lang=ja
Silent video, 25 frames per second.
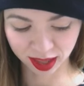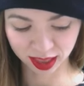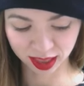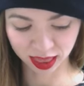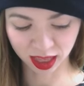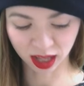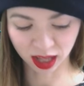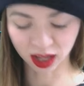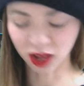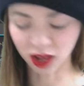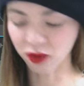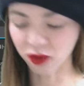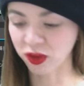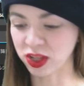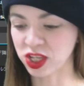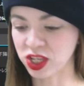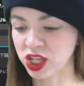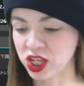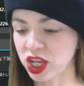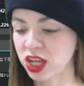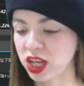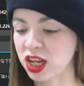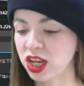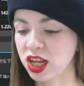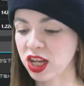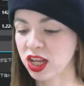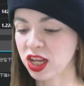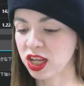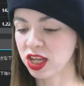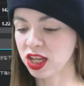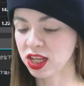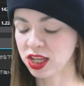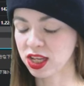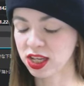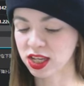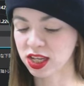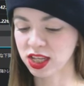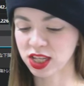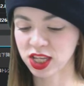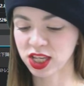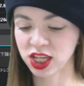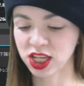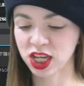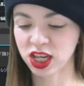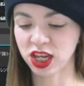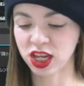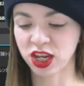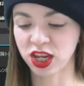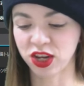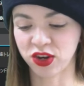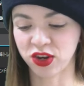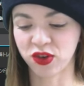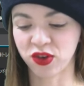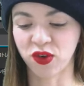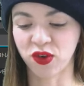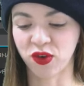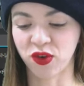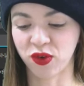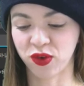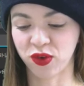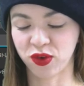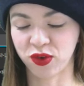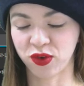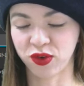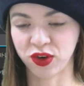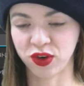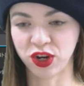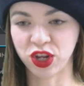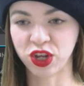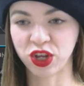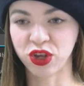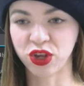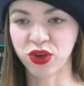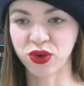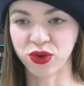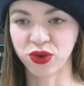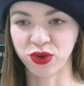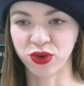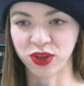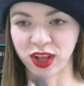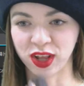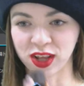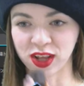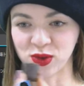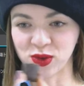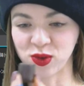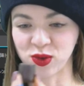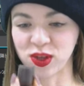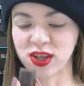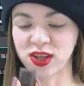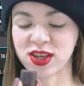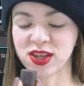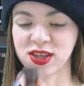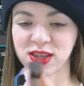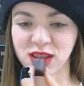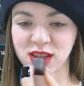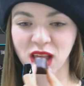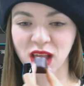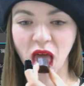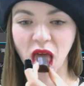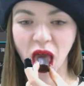中はチェリーチェリーのリキュールだそうです